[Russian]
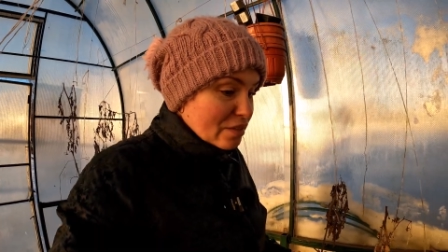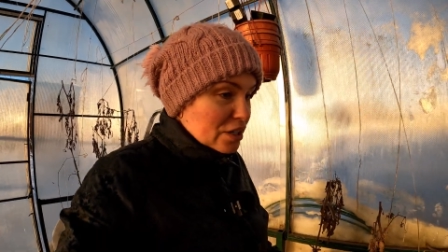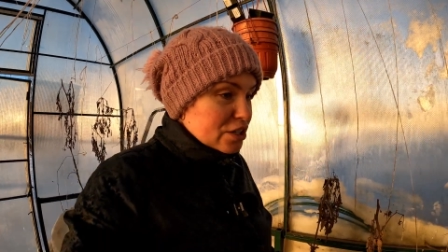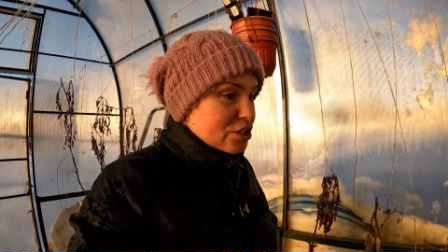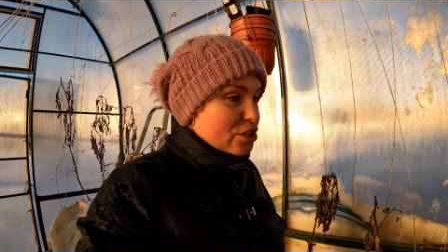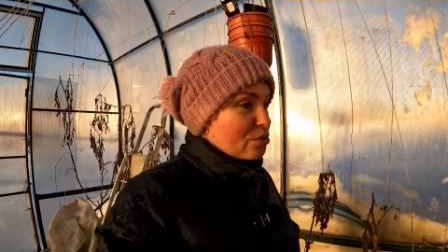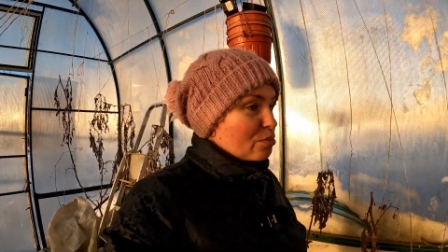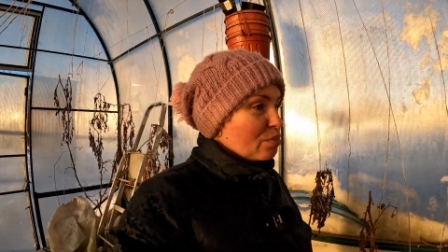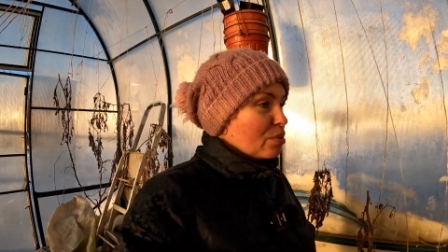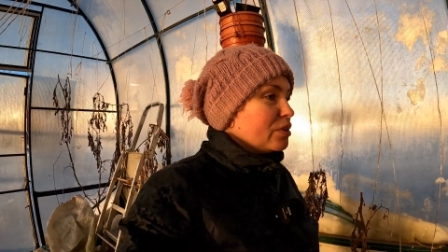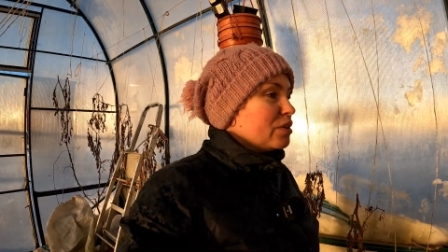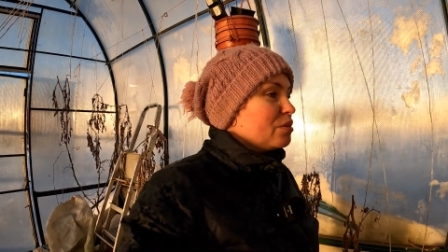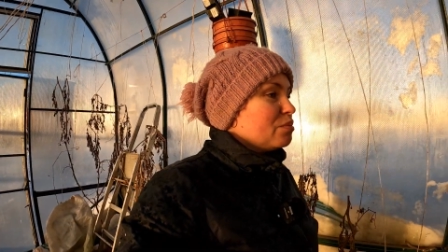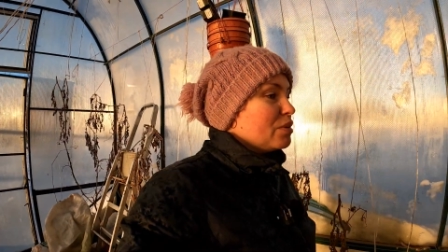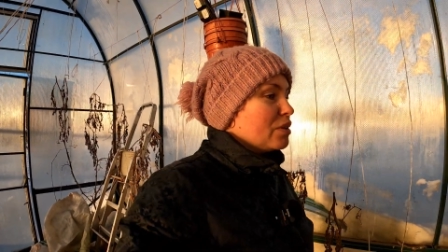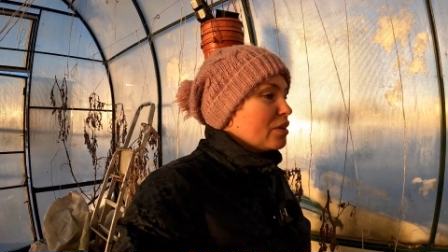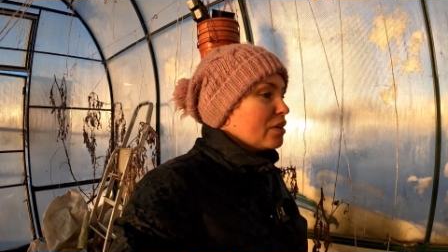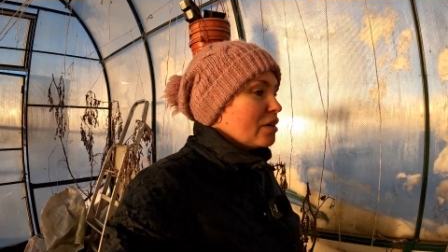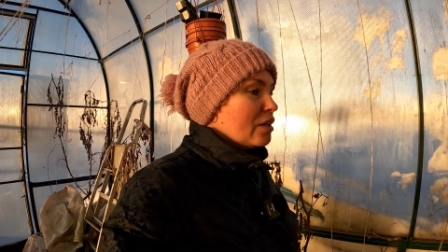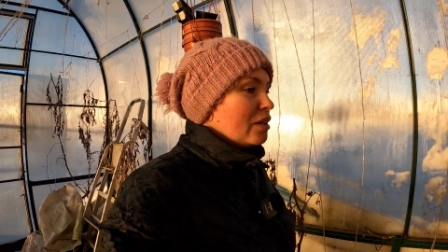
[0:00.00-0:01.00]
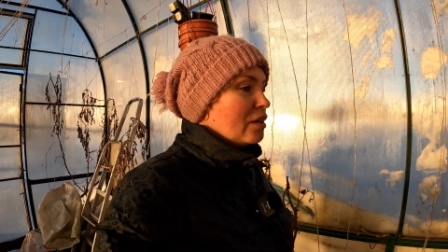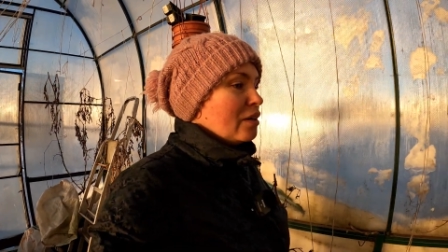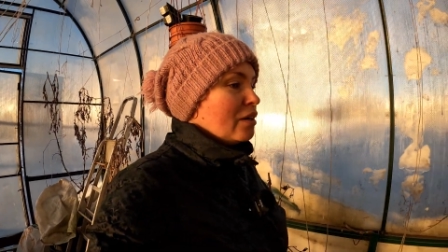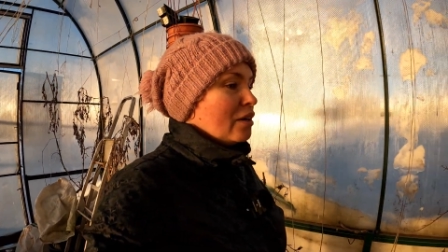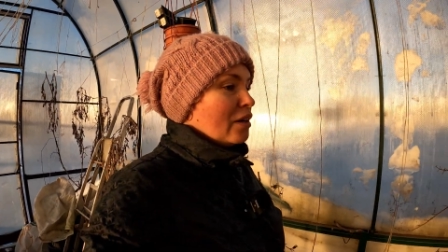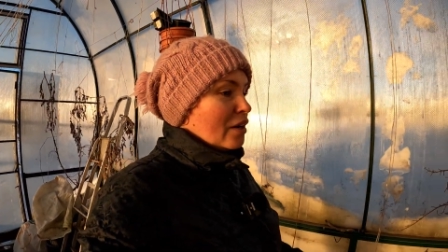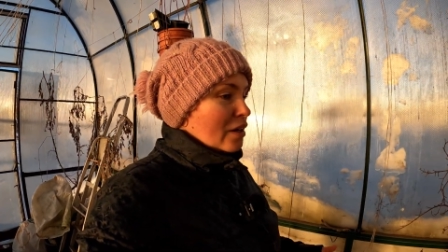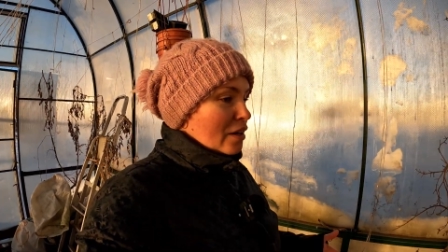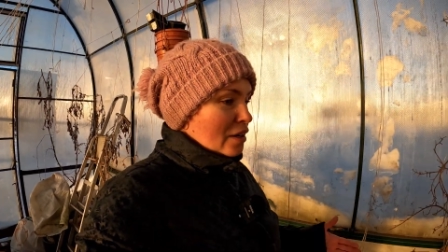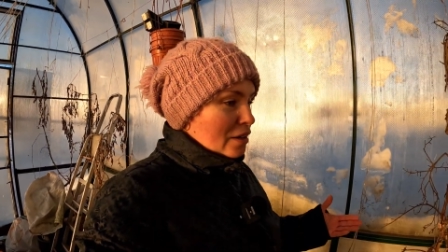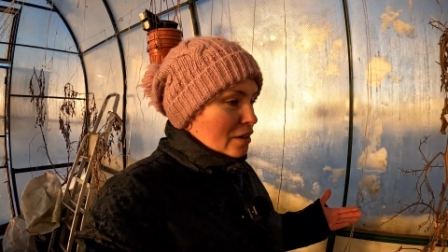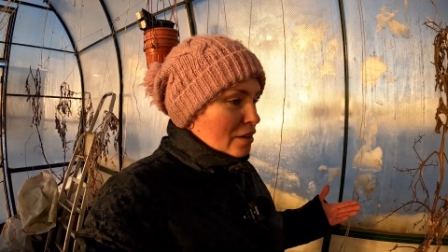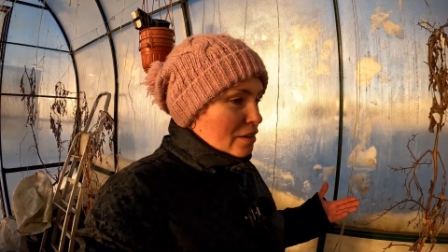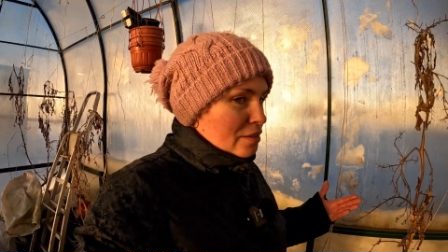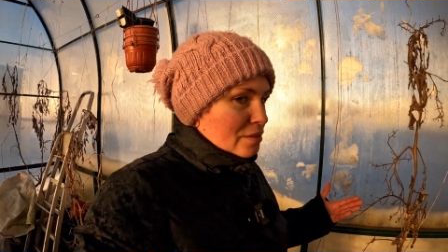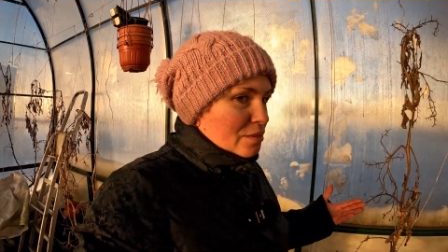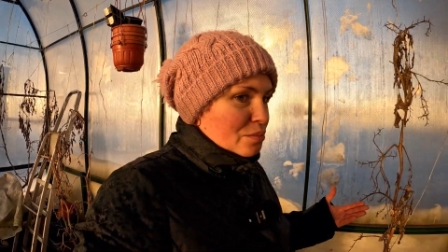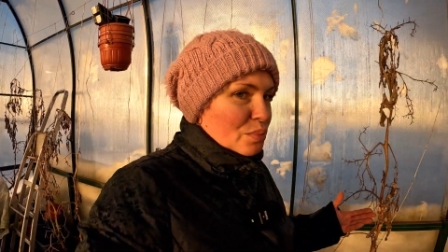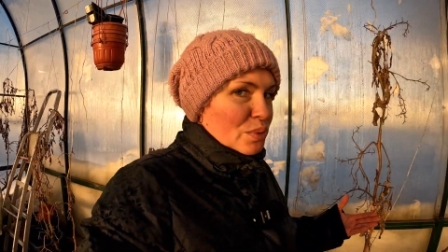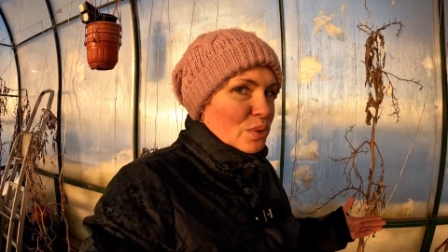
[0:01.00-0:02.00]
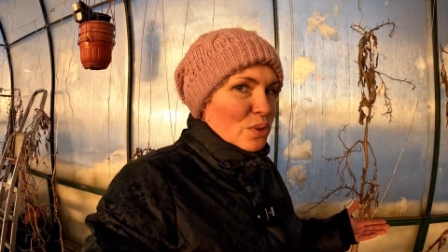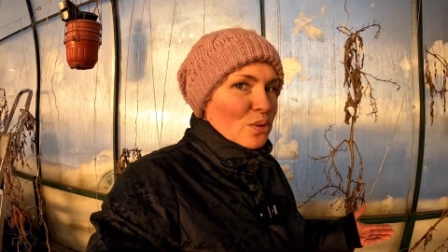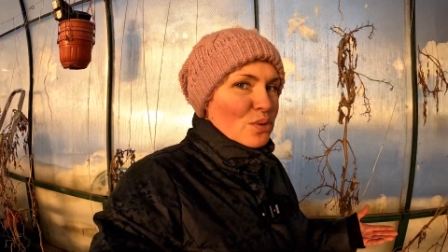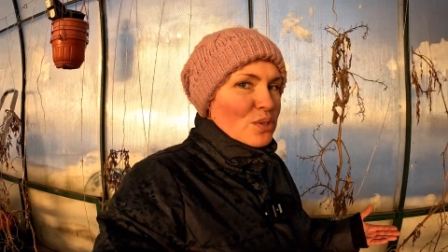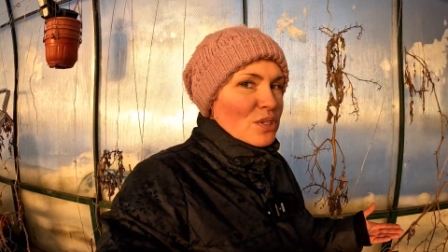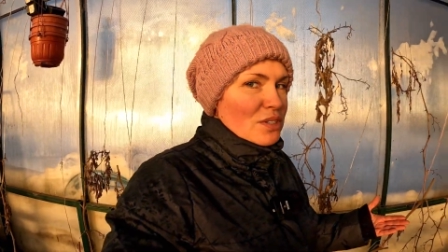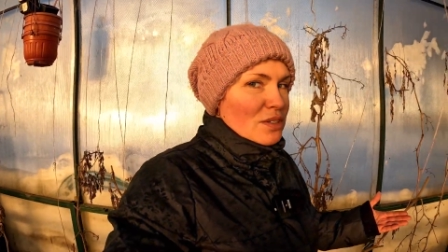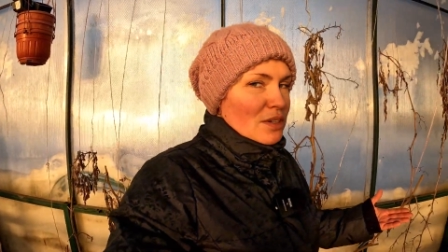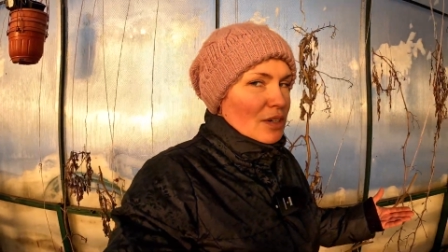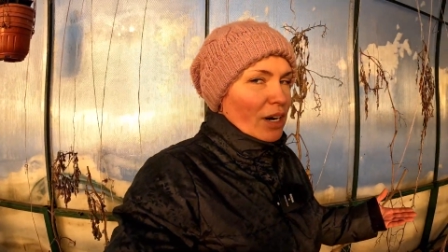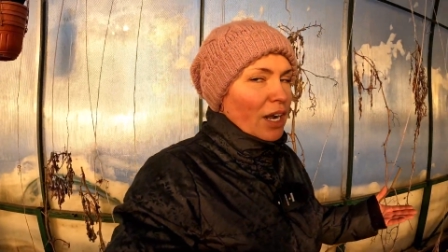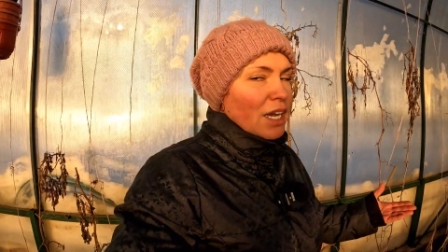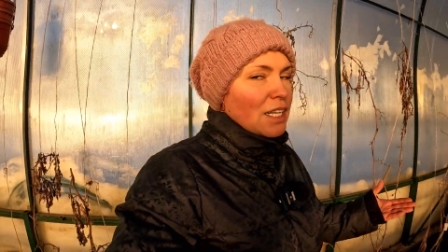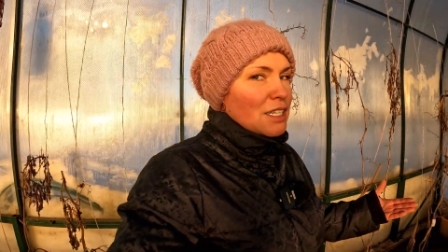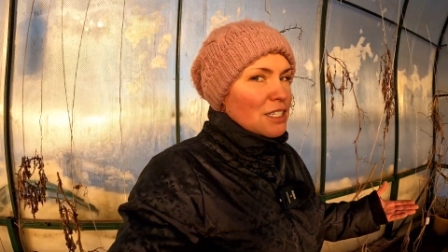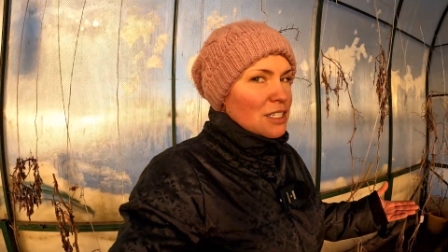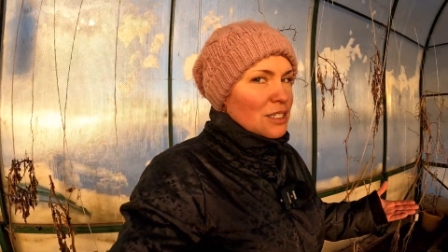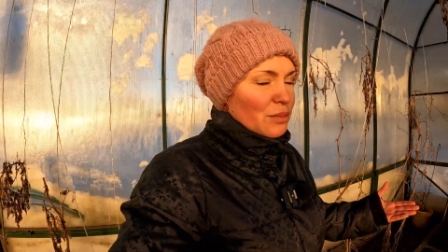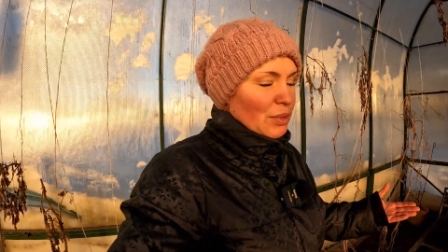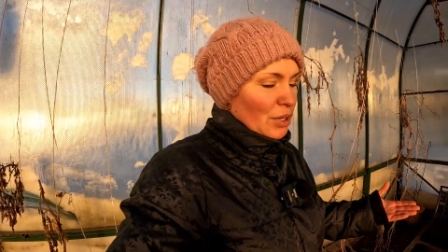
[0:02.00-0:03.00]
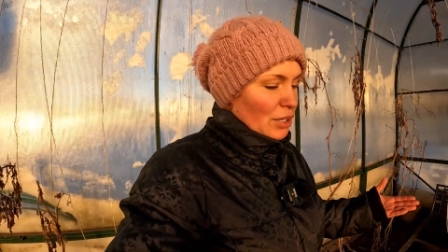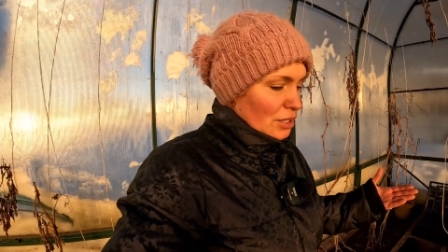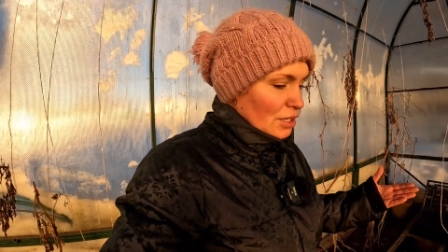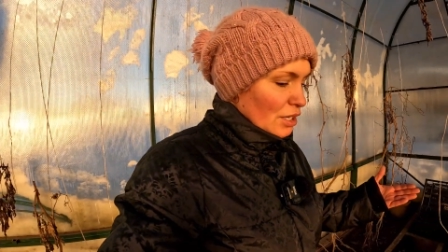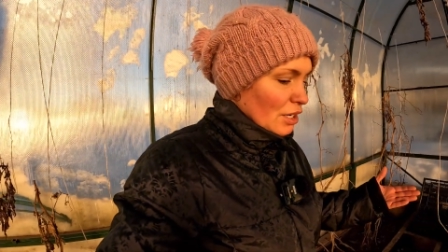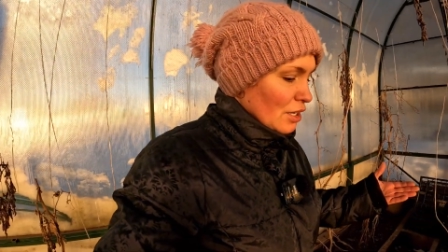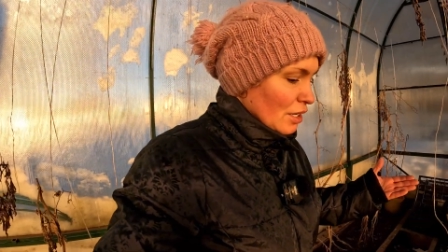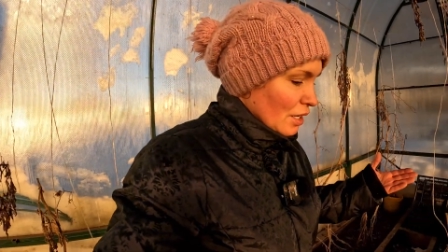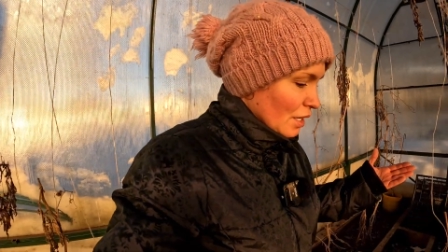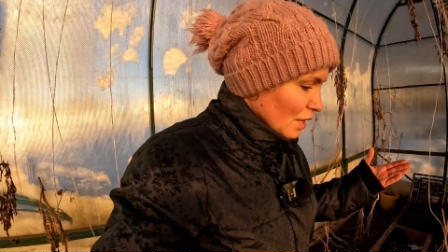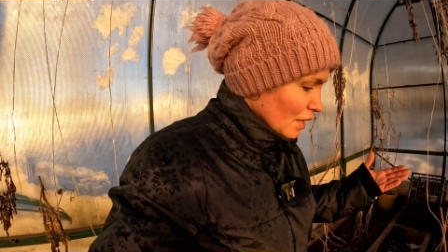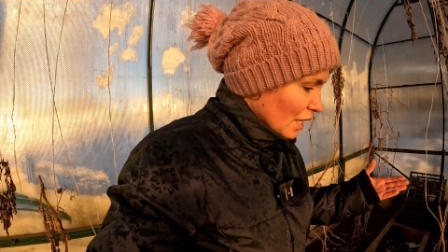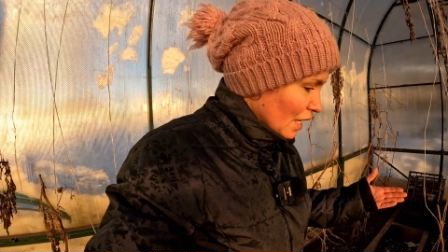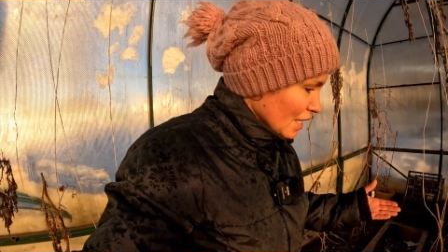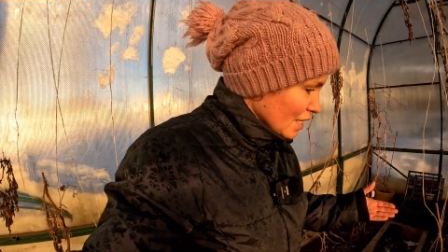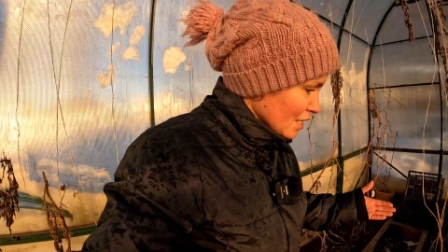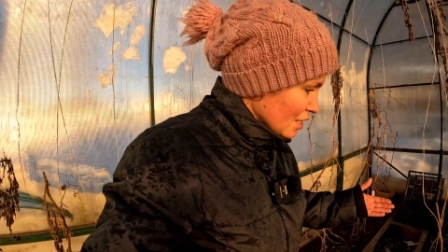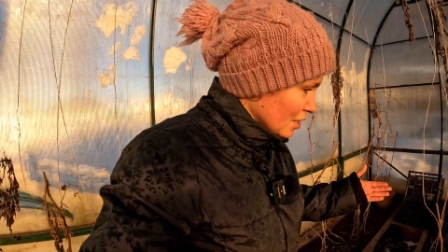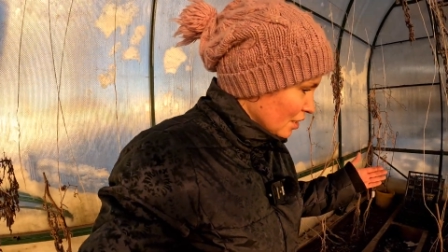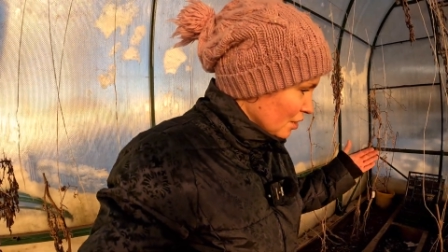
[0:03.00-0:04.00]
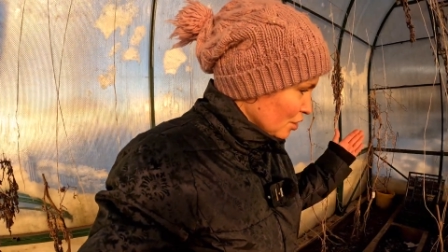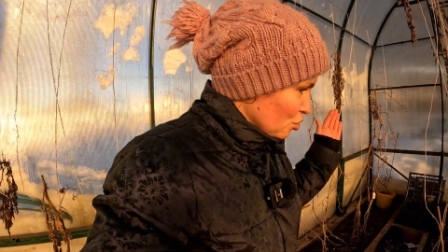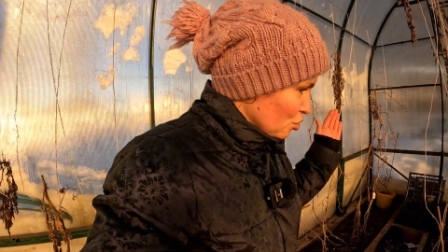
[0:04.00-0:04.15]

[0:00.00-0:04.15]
ваши было бы просто рай на земле, да. Классно,